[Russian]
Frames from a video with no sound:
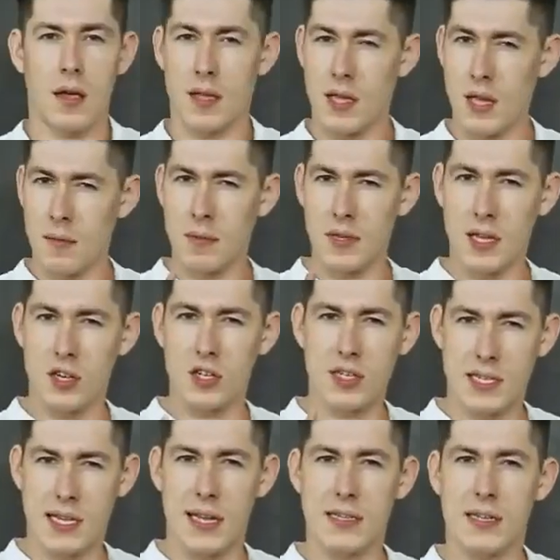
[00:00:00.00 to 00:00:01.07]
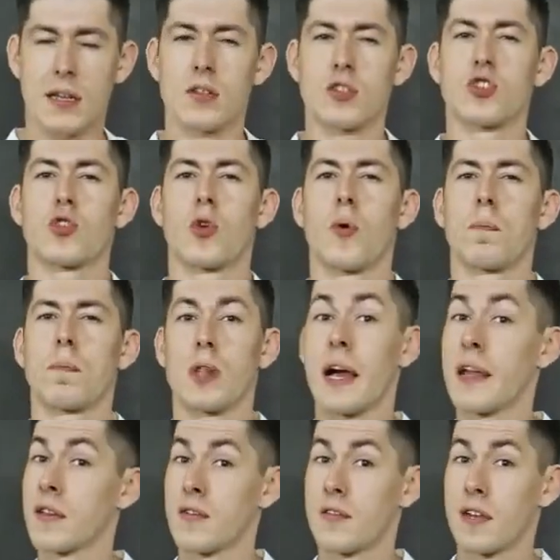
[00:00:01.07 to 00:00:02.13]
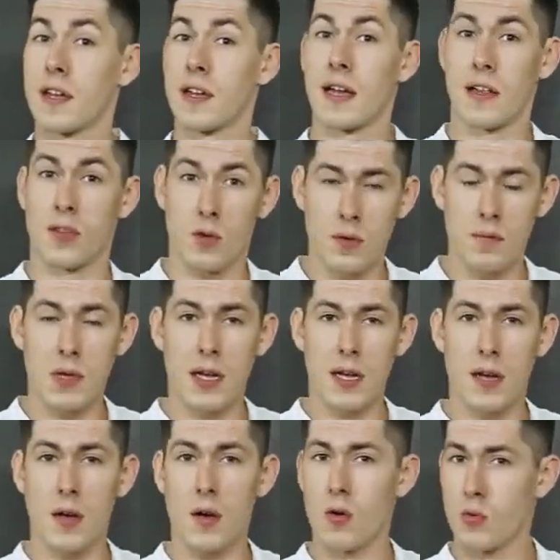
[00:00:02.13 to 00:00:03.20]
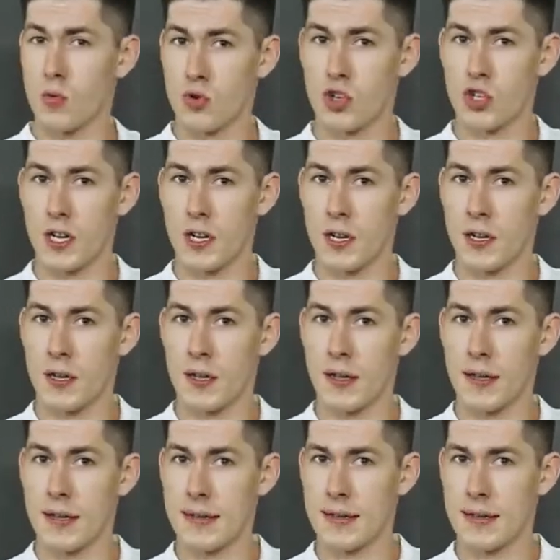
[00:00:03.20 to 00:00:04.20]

Я бы даже сказал, что плановая экономика уже